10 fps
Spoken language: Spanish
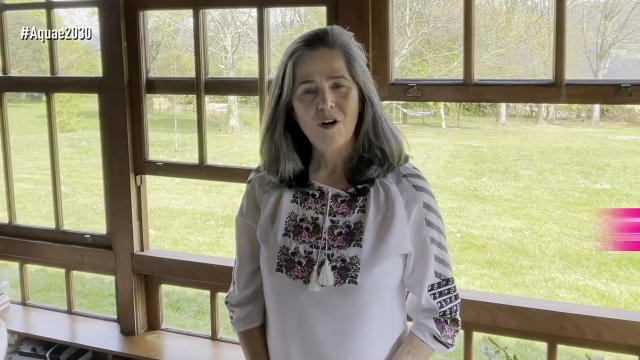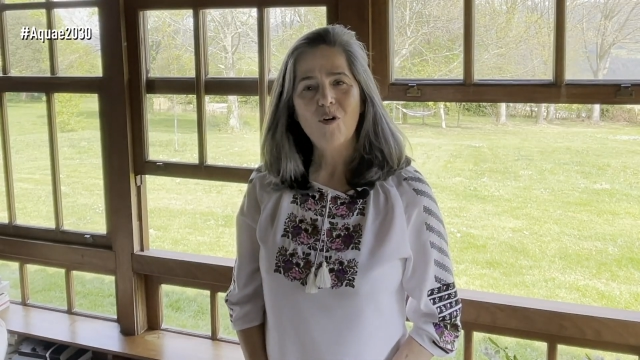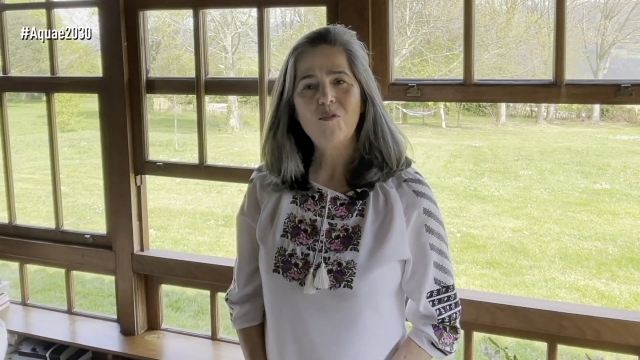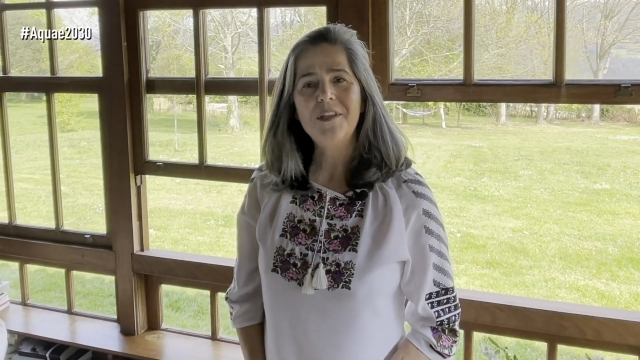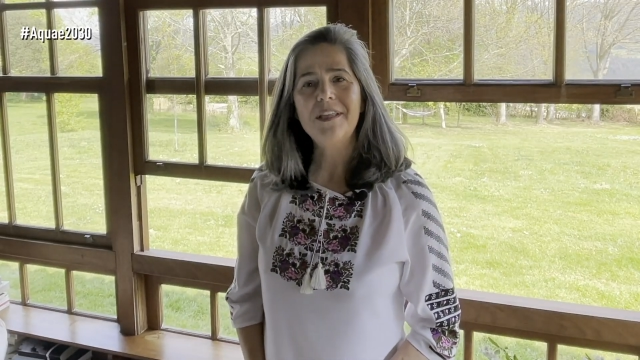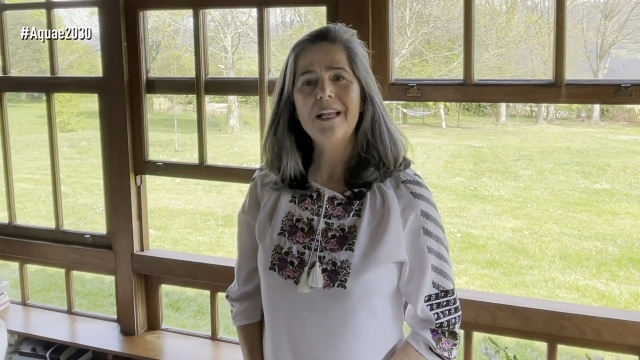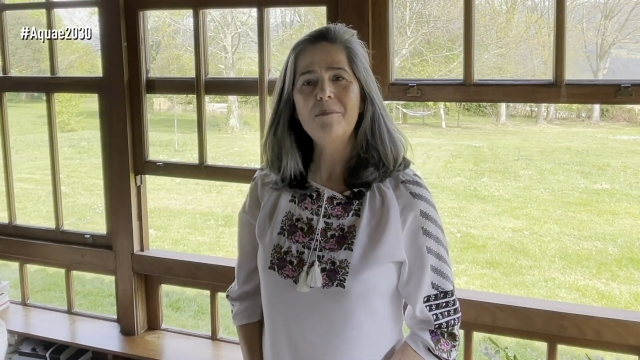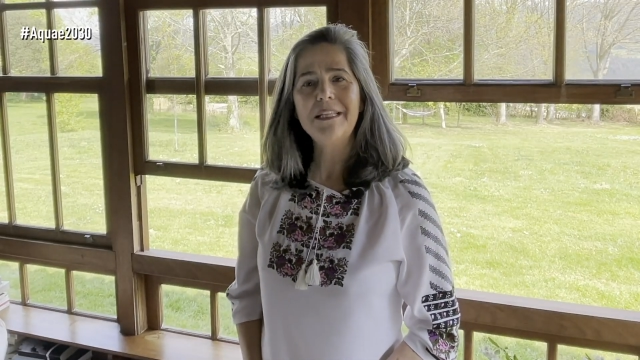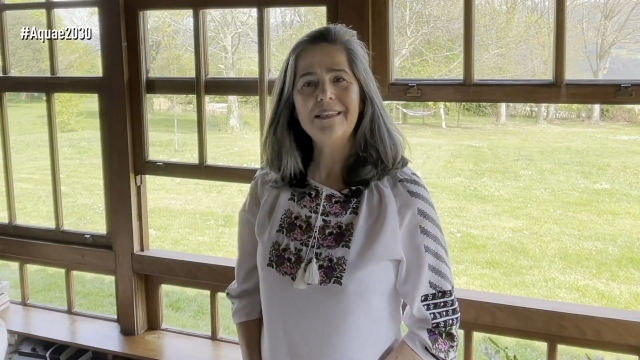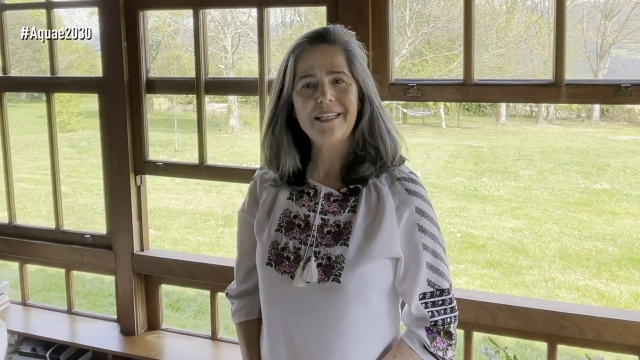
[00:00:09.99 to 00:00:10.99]

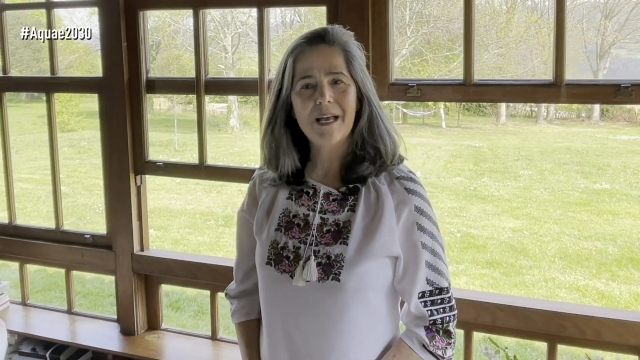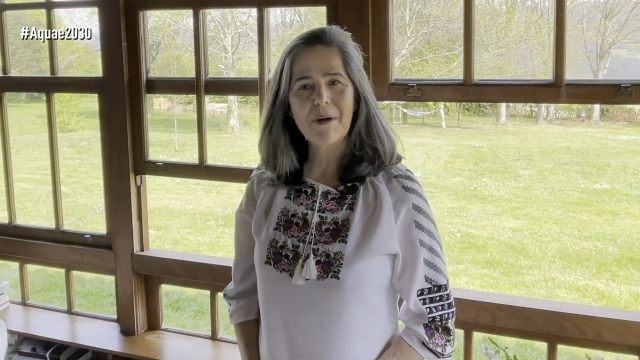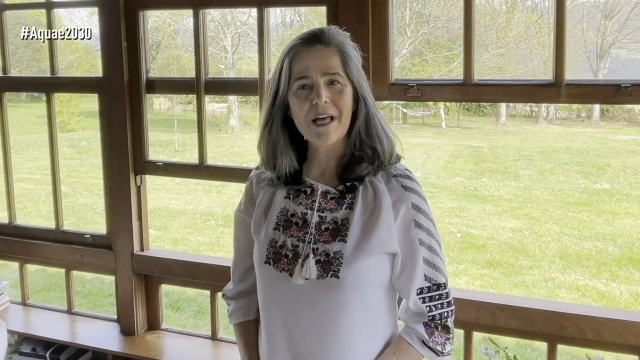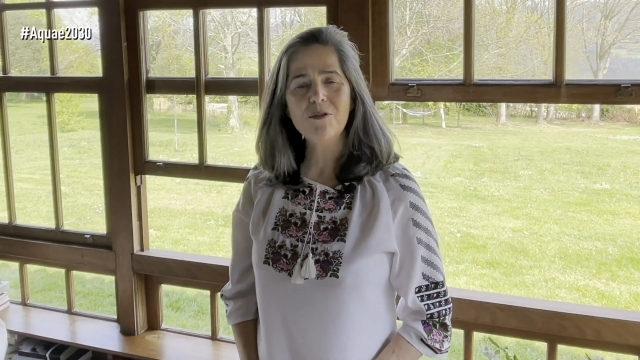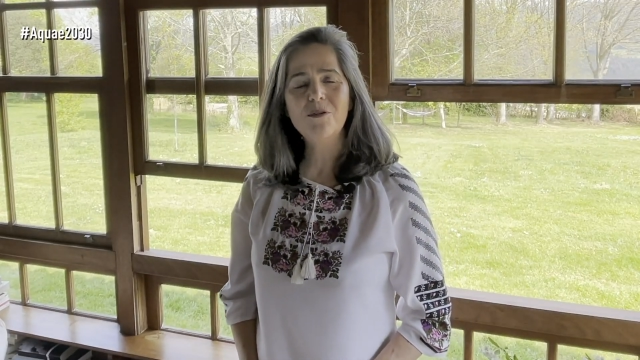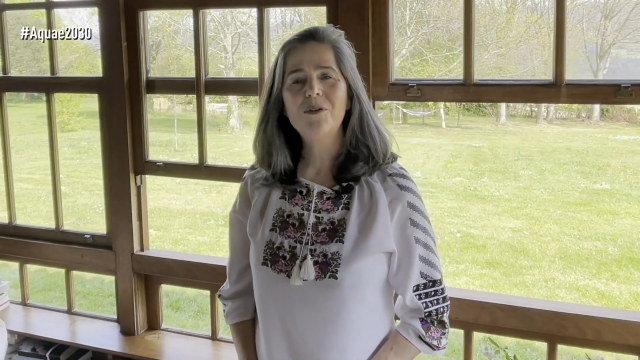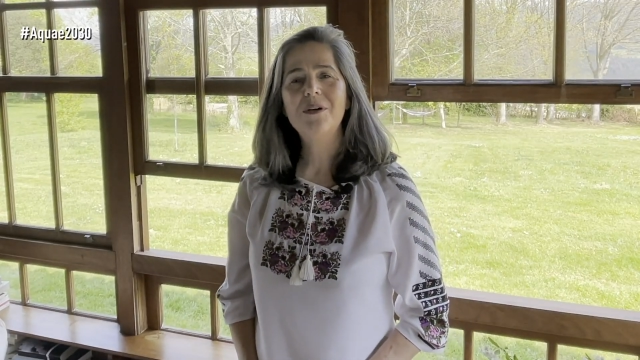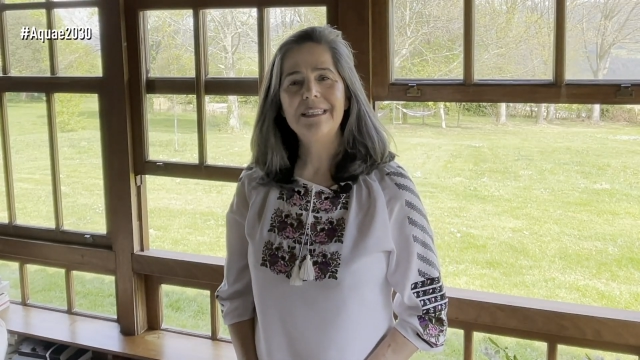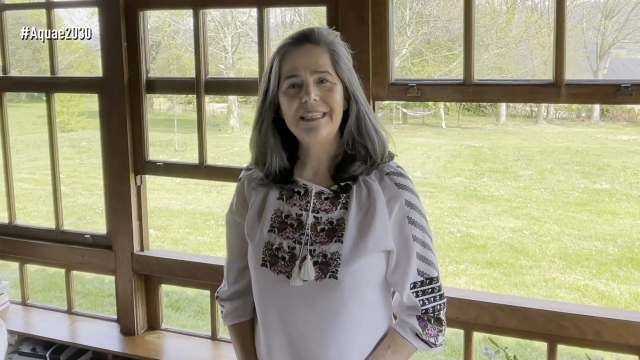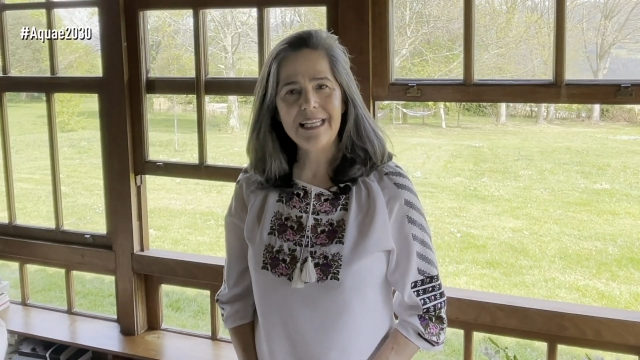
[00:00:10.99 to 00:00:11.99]
oficialmente llamado
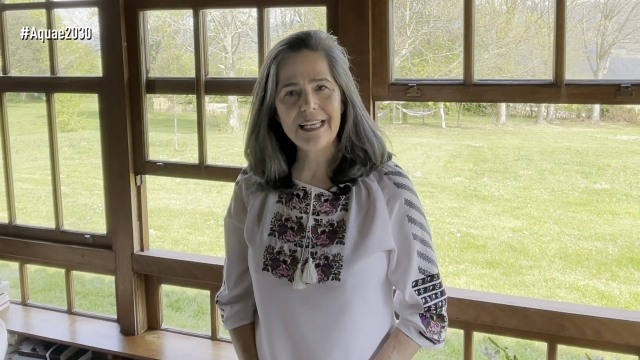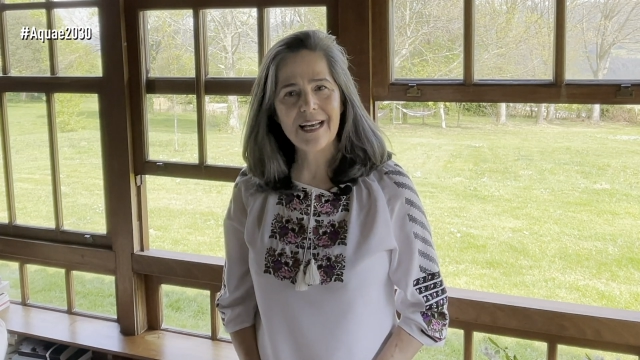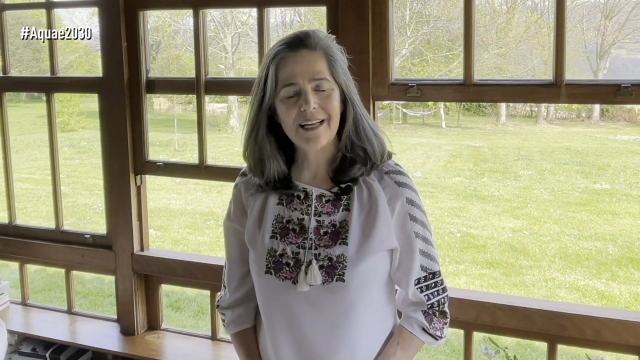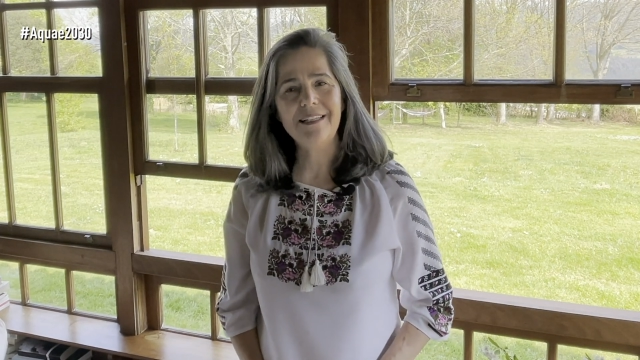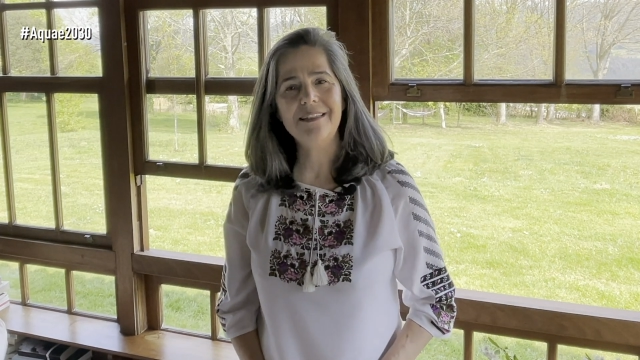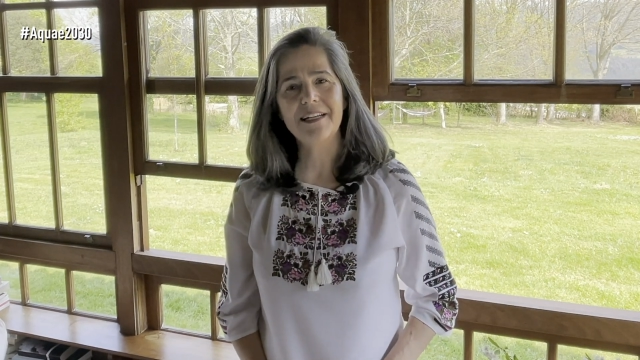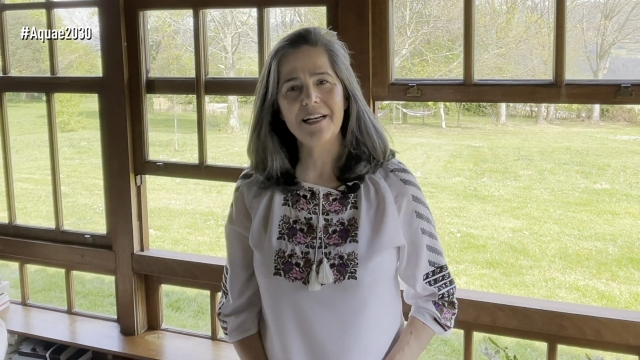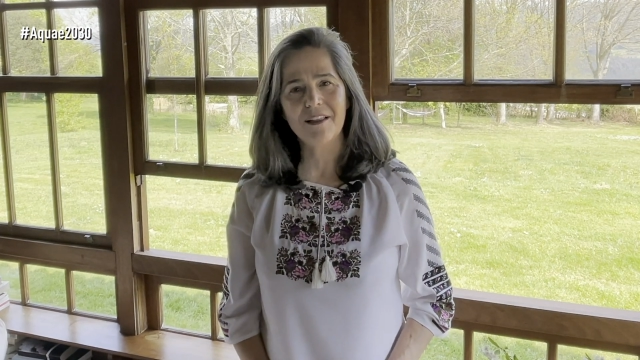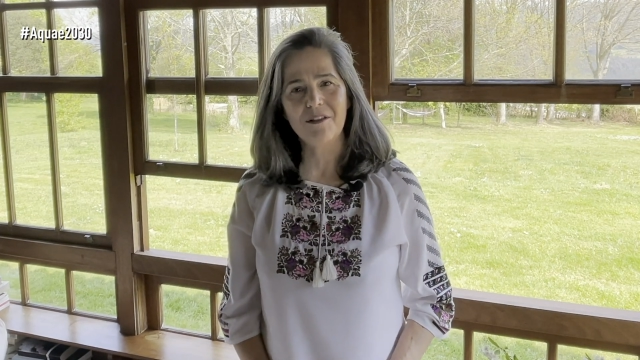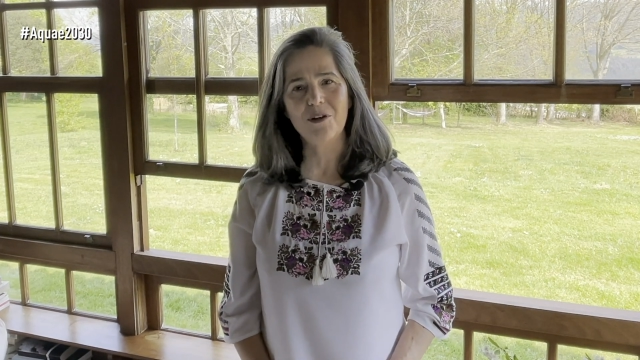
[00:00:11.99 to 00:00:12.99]
Día
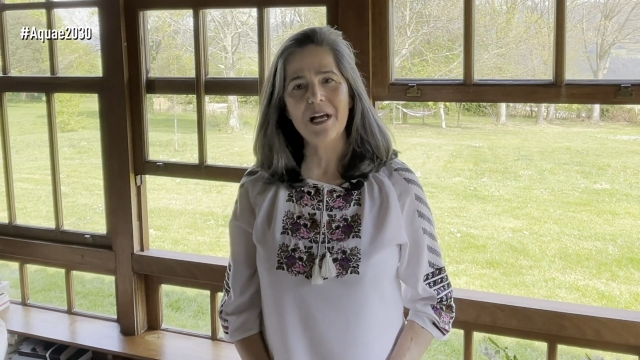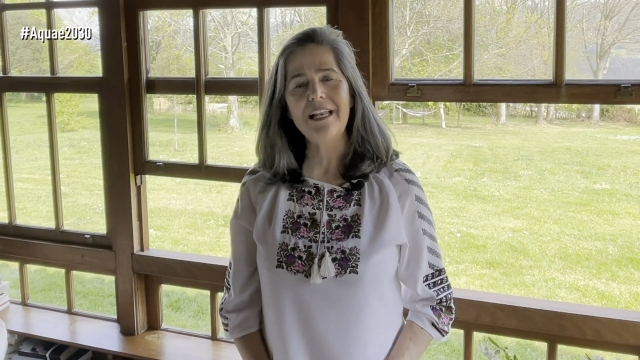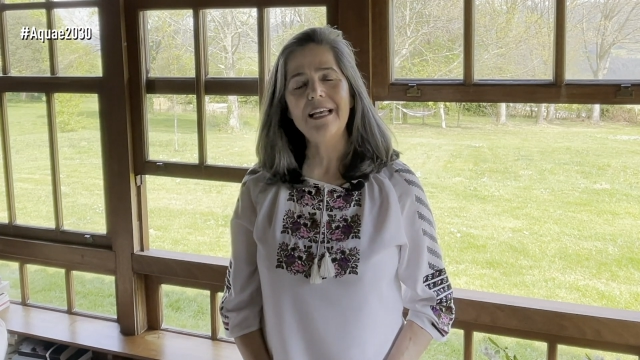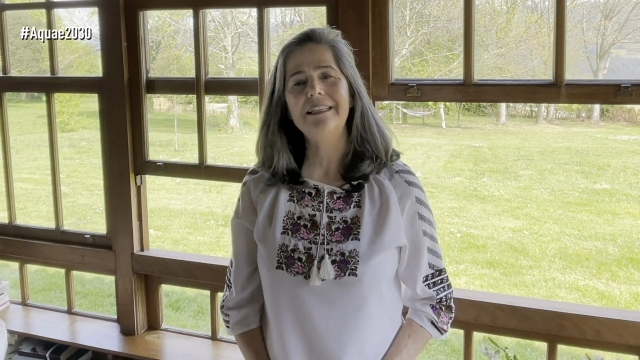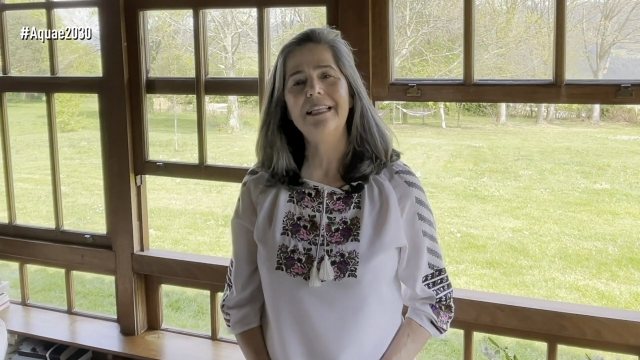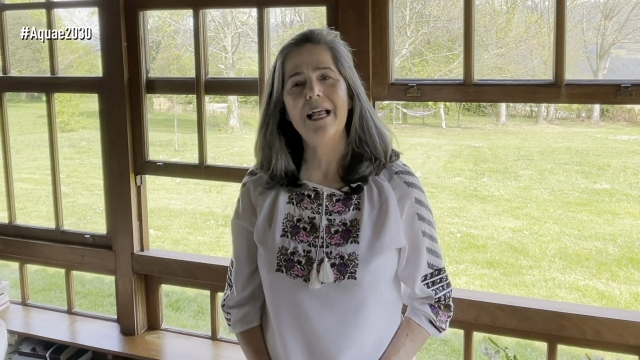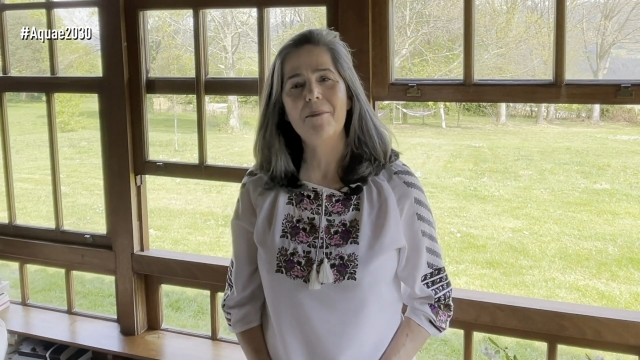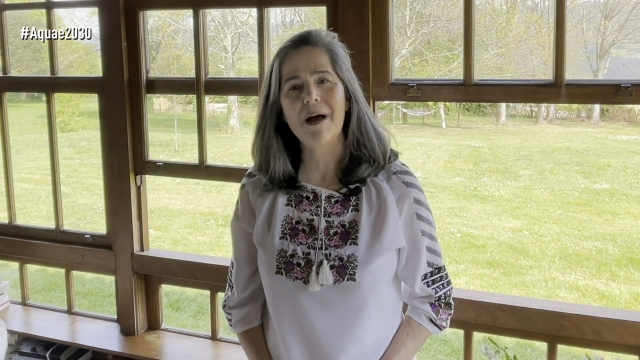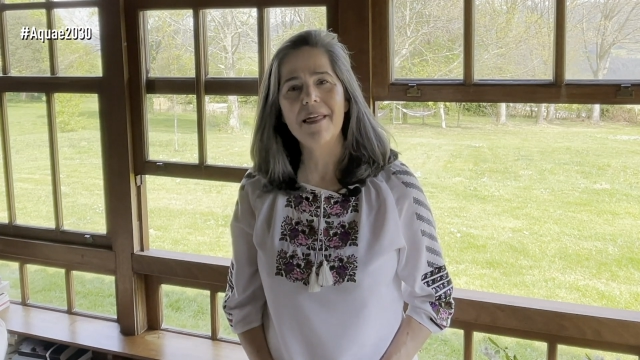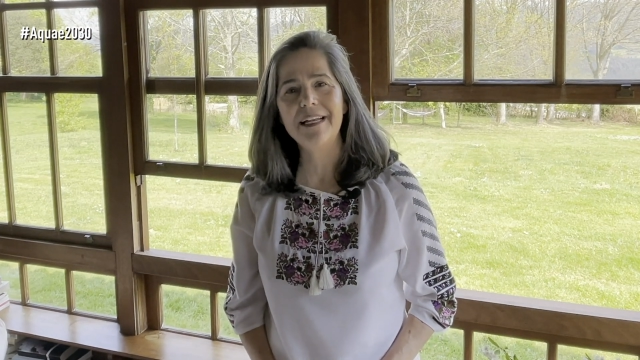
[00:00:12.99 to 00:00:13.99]
Internacional de la
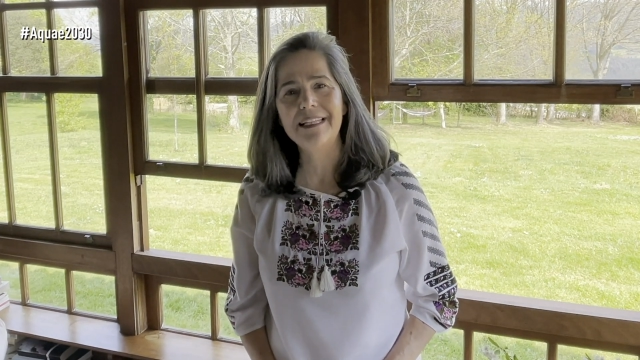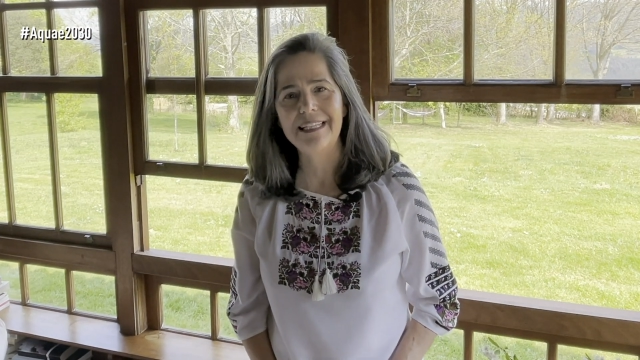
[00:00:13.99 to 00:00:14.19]
Madre